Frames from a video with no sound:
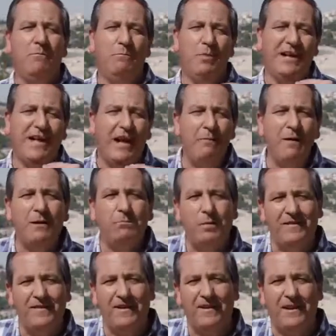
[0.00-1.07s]
بكلمات
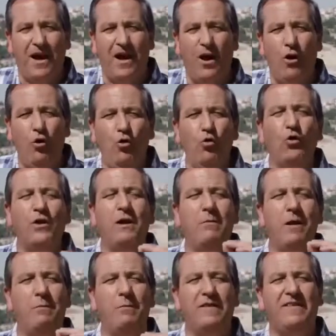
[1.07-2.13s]
بسيطه
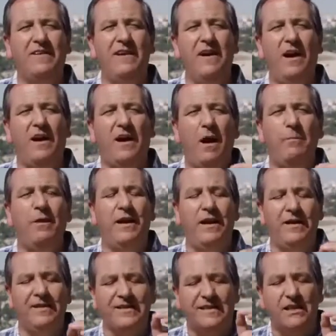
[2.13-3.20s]
حكم المسيح
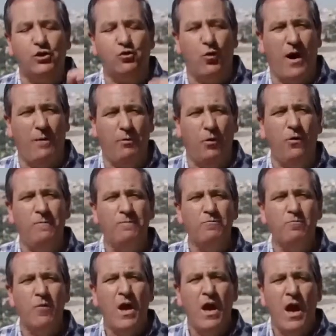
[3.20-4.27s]
قبل استجوابه
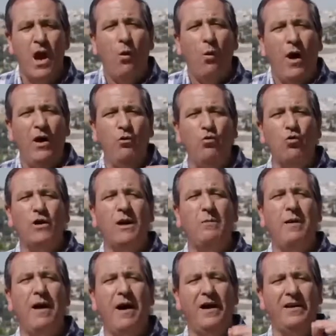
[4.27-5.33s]

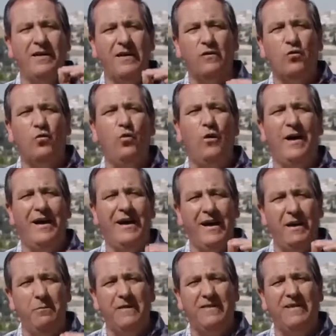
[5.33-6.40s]
وحكم يسوع
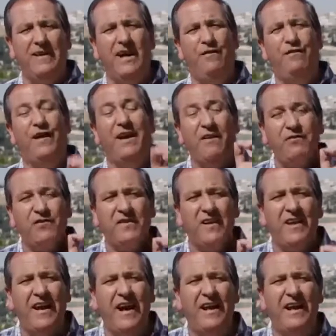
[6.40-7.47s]
المسيح في
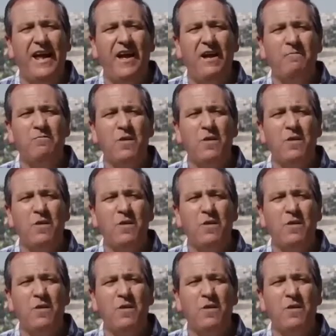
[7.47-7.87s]
نفس الليله